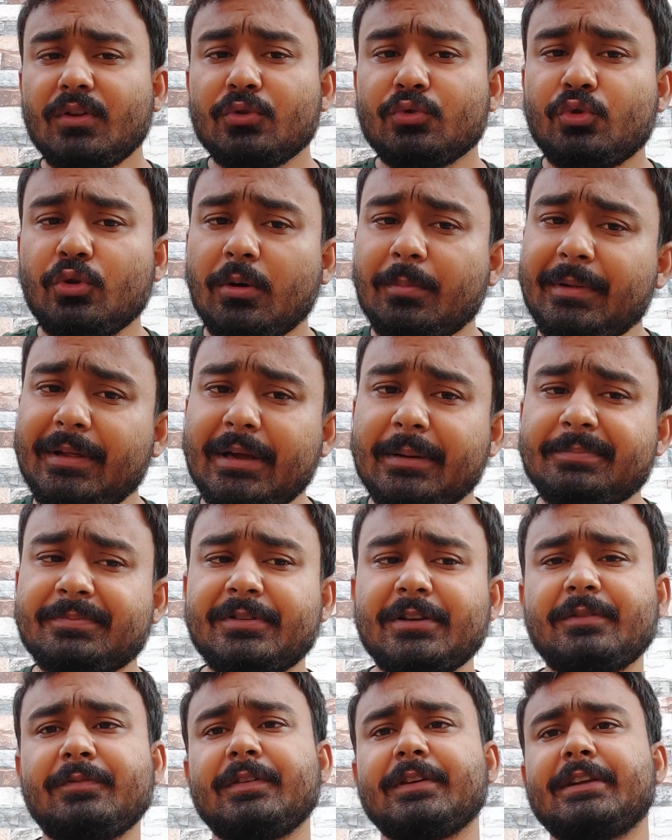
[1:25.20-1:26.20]
तो अभी आप
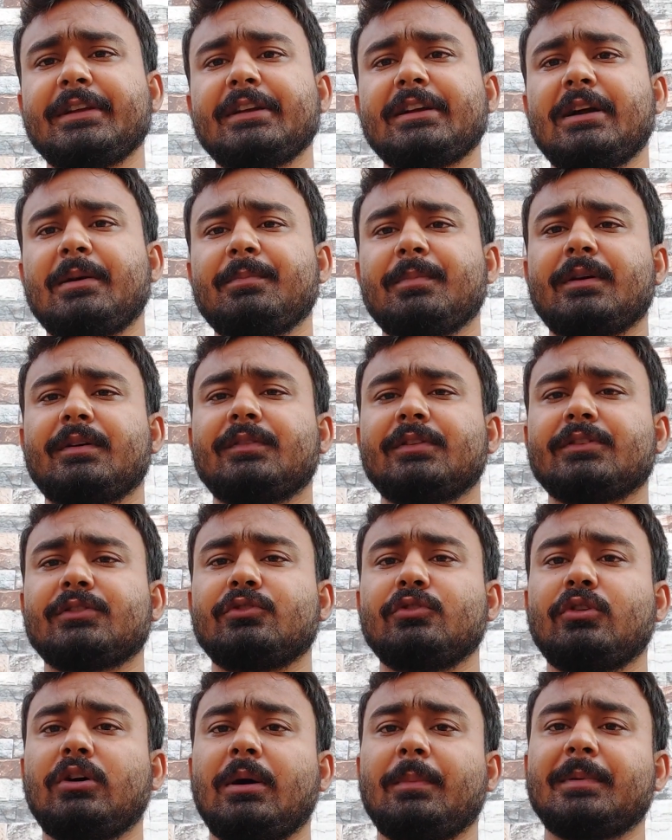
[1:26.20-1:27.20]
सिर्फ एक ही काम कर सकते
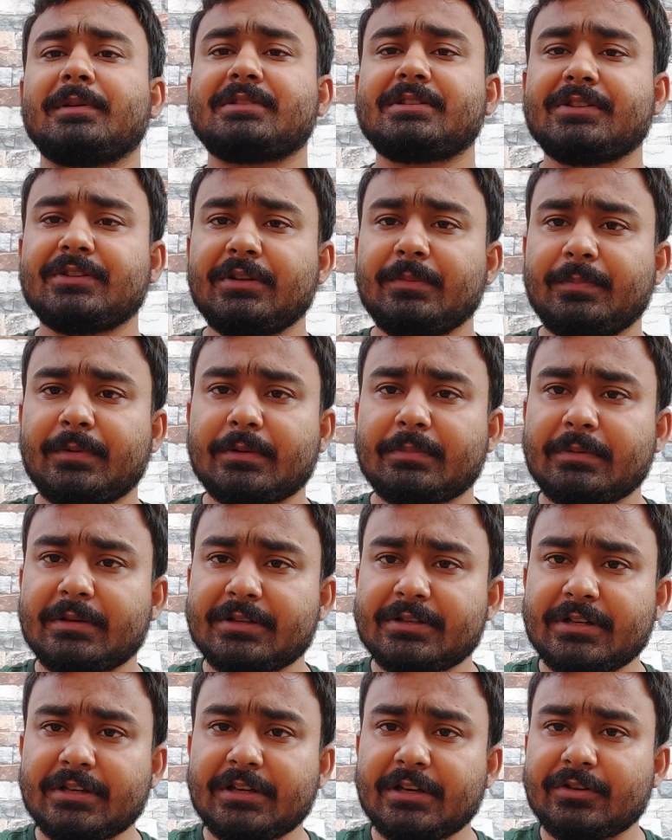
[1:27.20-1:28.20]
हो आप अच्छे से
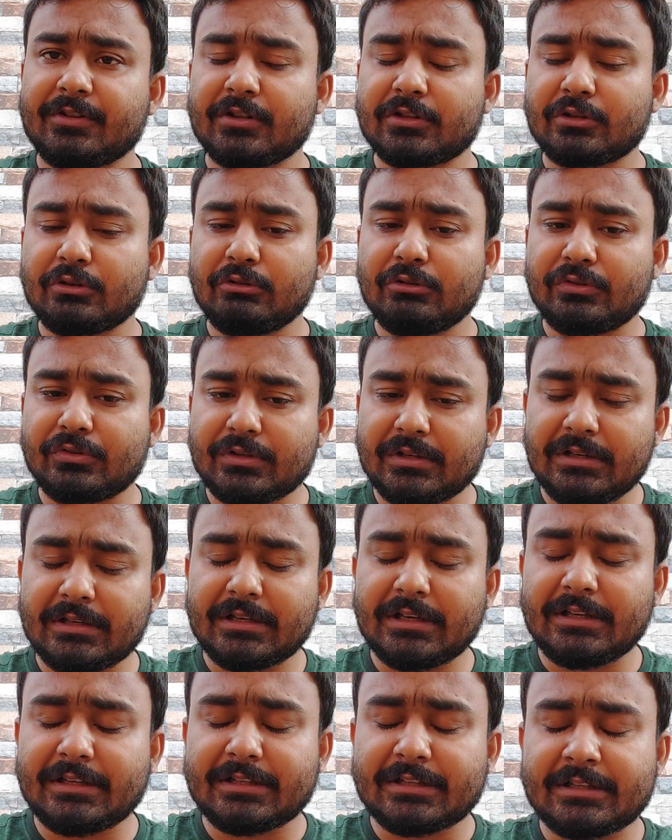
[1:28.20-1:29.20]
प्रिपरेशन कर सकते हो स्किल
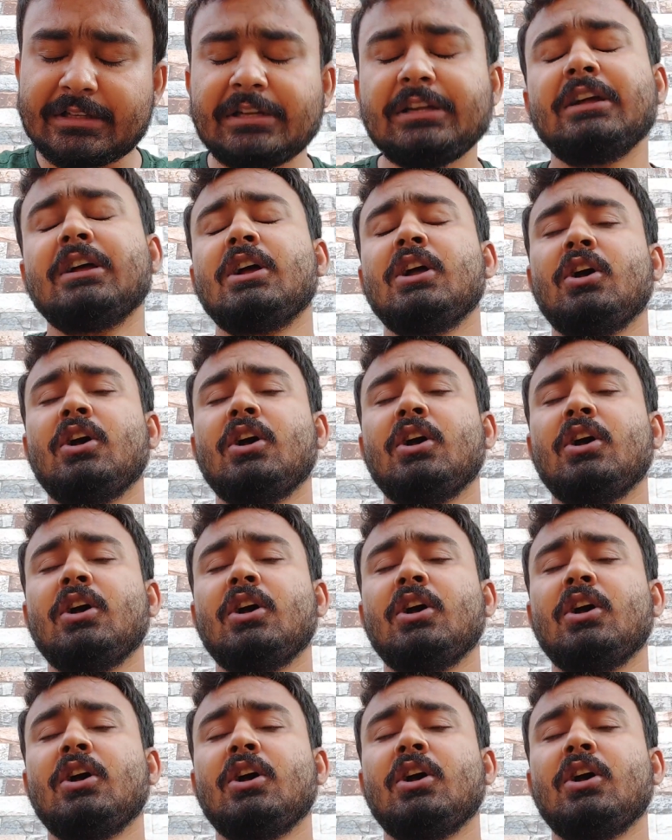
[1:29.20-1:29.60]
टेस्ट की